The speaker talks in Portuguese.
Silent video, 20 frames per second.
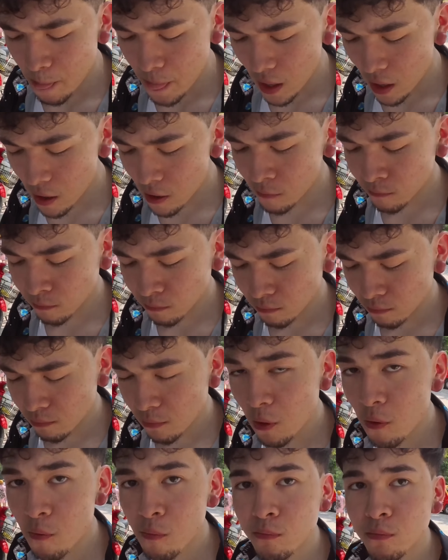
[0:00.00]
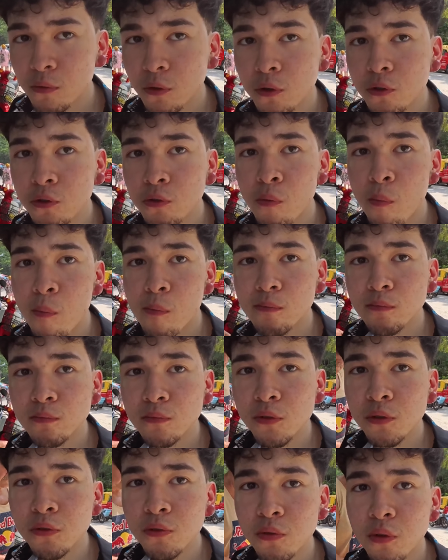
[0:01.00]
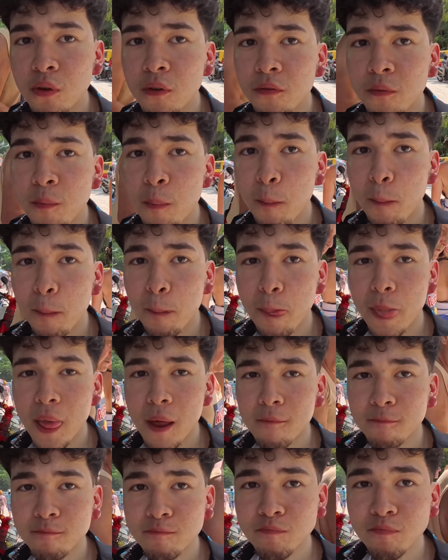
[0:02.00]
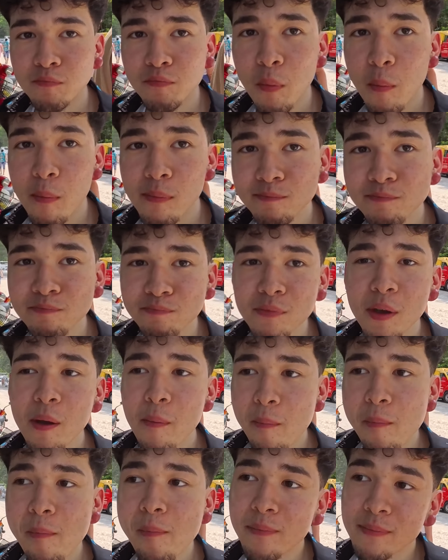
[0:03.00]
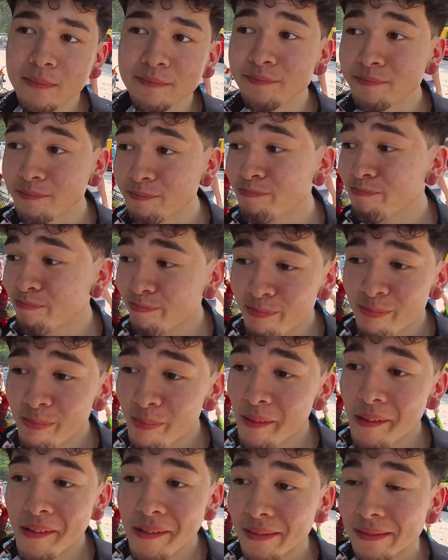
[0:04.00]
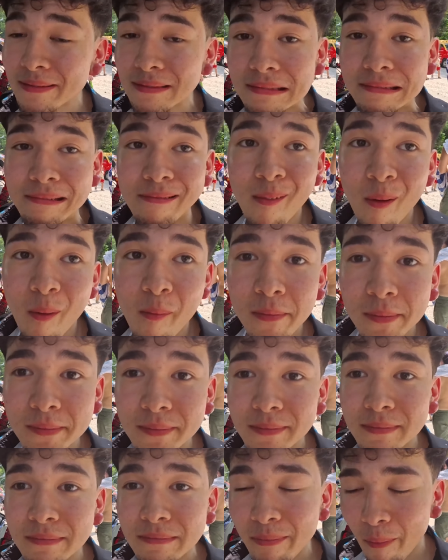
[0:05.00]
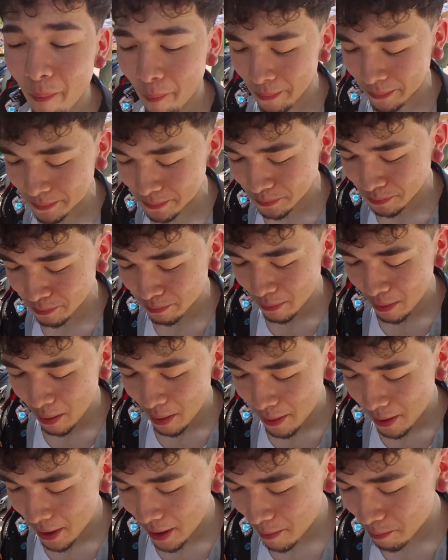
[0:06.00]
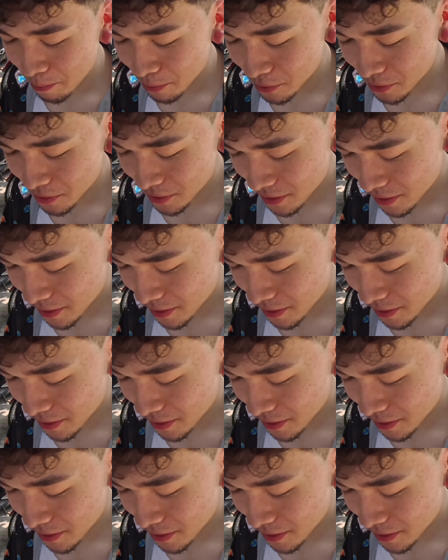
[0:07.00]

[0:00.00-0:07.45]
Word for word: Ah, bom, 8, 8, 9. É, 8, 9? Né? É, porra, por que, que não recebeu um 10? Ah, porque